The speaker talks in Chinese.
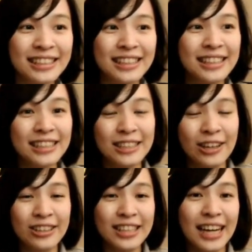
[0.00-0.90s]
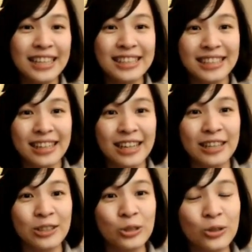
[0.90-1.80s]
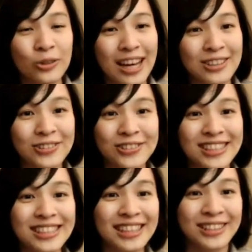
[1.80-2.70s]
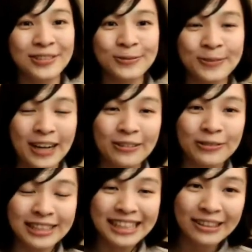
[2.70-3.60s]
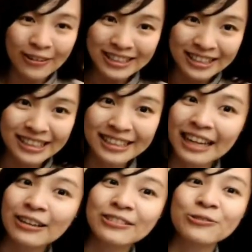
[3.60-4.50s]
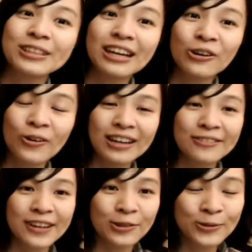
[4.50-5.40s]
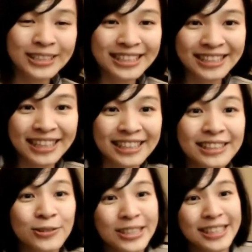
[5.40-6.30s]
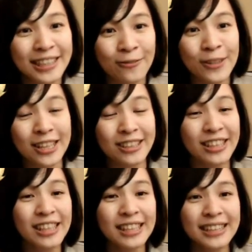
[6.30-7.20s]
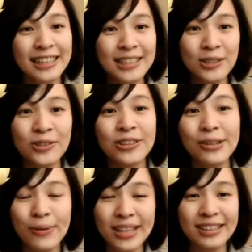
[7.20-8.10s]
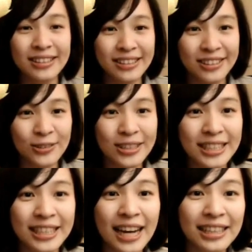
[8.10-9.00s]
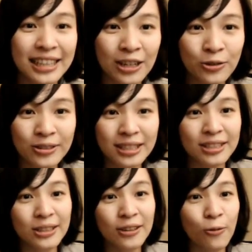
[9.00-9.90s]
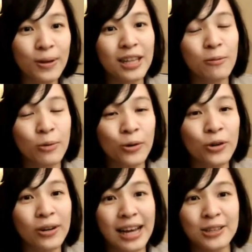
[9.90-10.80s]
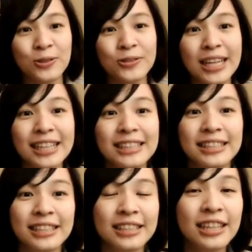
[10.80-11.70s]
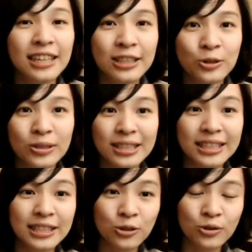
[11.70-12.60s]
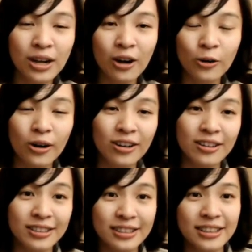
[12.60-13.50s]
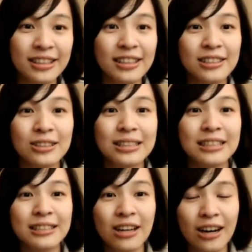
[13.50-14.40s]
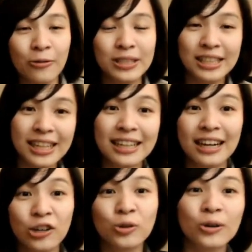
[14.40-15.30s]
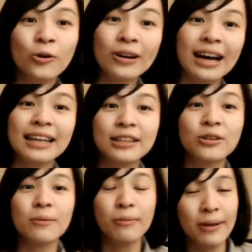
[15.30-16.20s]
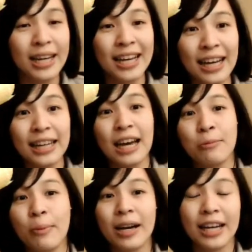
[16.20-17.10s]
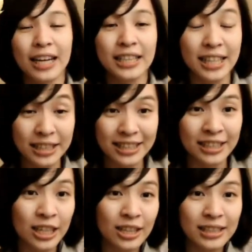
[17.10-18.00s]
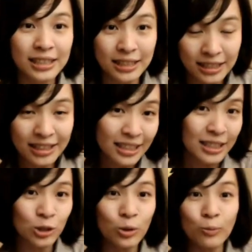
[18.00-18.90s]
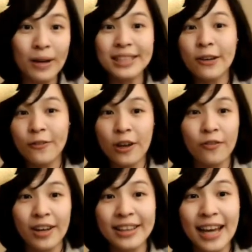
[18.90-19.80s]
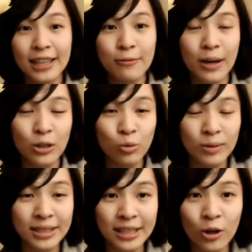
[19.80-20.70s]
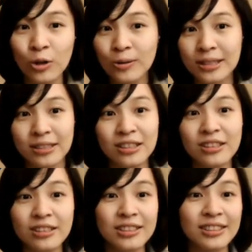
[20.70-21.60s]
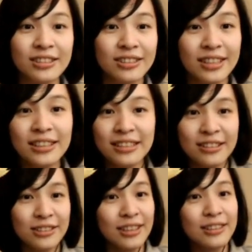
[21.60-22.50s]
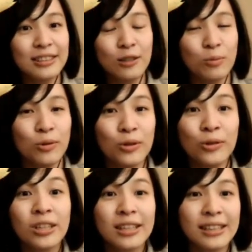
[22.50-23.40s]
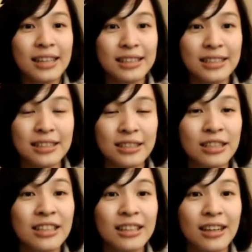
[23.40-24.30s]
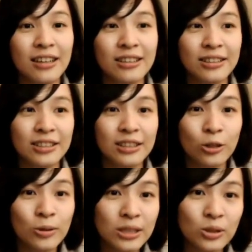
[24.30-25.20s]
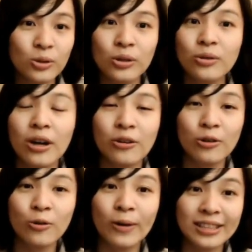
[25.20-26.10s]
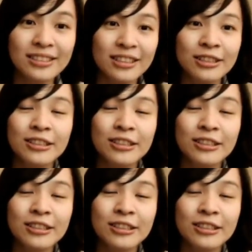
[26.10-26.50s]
一个呃，一开始当然对我来说，我是坑主嘛，我第一个挖这个坑，那我当然花了蛮多时间在东西上面的。但是对于一般的，就是其他参与这个共笔的朋友来说，那可能就是你只需要呃，就是啊，我今天刚好有空啊，那就来帮忙看看啊，帮改改这样子。其实这样子就帮上非常非常大的忙了。我们只要有十个、二十个、三十个这样子的朋友，那其实呃，东西就会越来越完整。